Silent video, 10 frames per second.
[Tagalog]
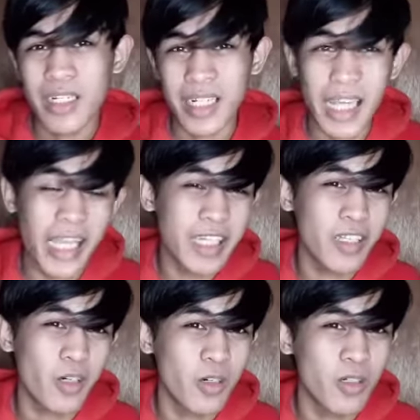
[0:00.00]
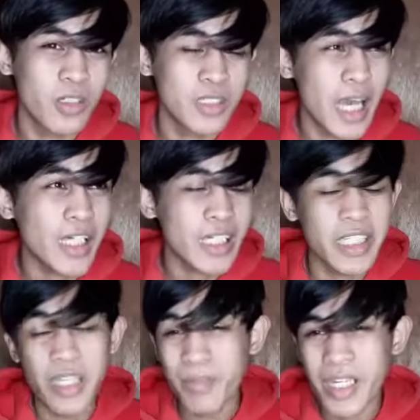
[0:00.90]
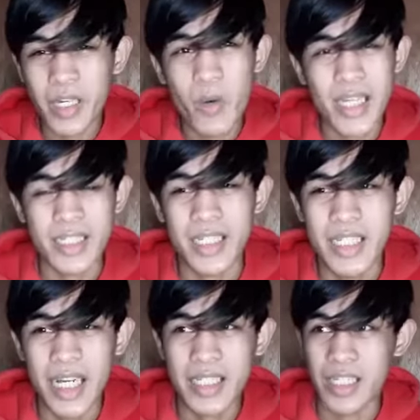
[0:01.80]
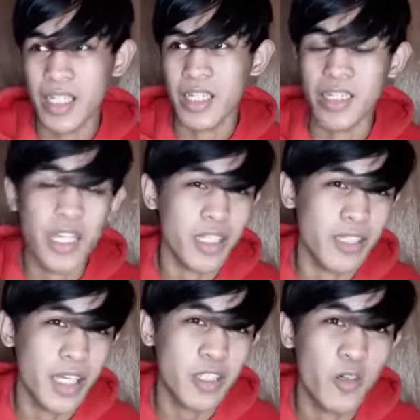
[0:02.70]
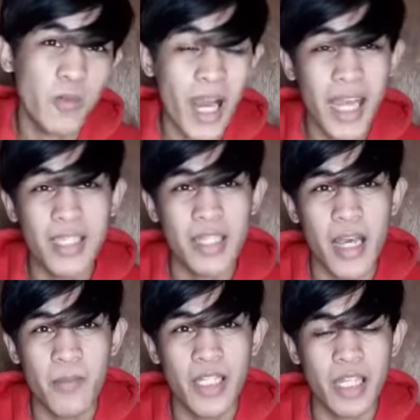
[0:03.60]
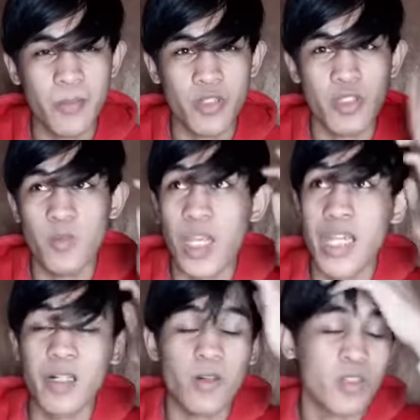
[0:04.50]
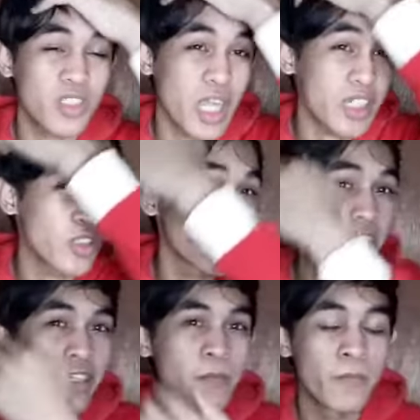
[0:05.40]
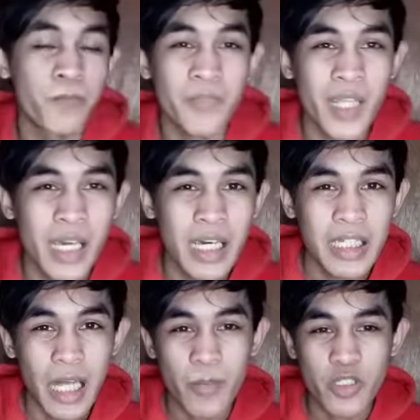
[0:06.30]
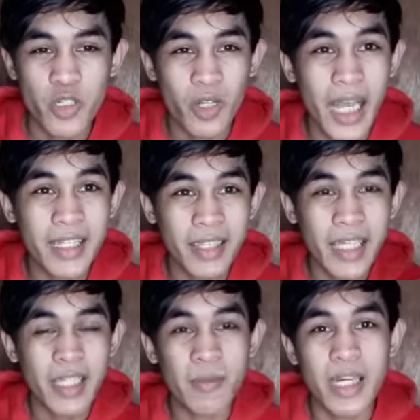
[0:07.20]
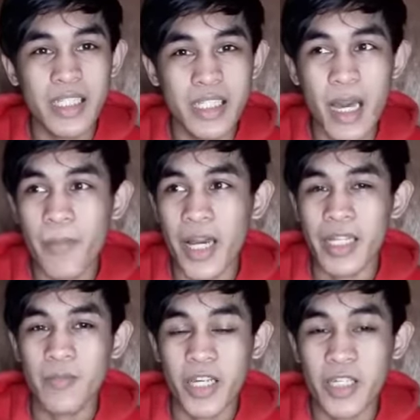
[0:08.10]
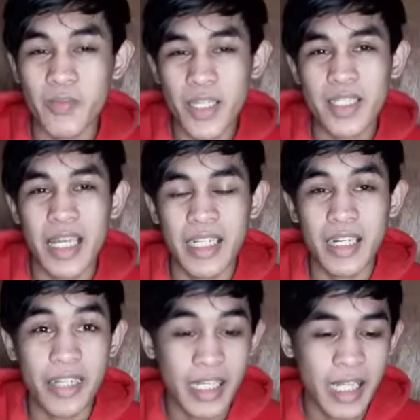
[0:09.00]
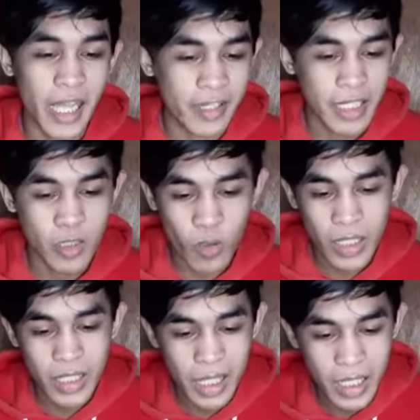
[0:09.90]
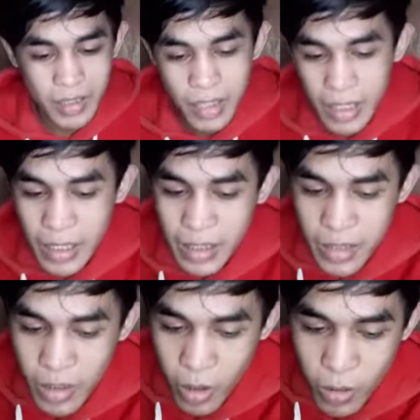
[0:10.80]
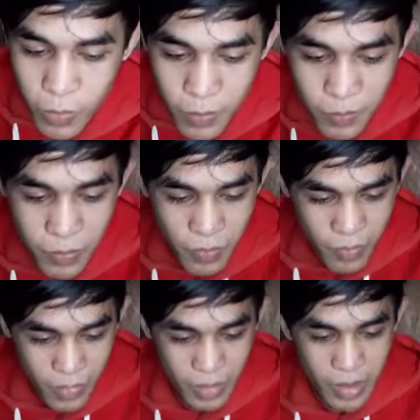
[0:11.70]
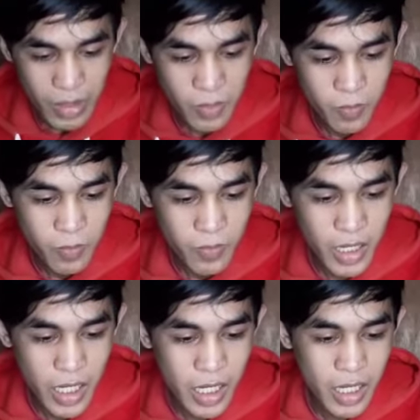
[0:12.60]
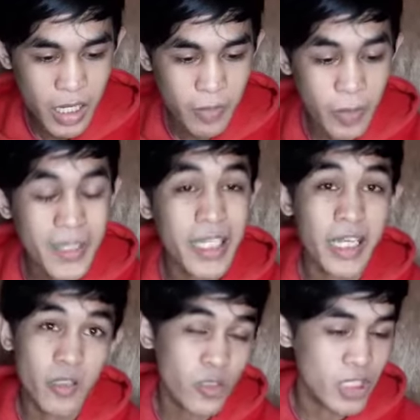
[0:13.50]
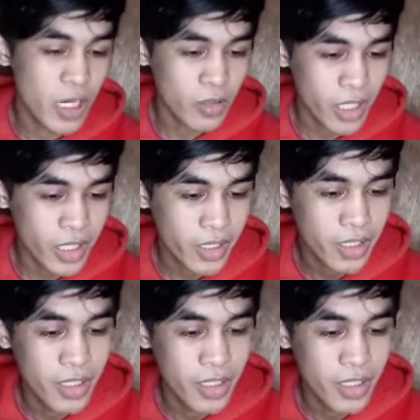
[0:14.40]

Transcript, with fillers: Kagaya nito sa akin hindi maiiwasan yan kasi dikit-dikit yung bahay sa amin tapos may nagko-construction ngayon tapos yung lighting naman i dapat mag-invest ka ng ring light katulad na lang nito uh, papatayin ko siya okay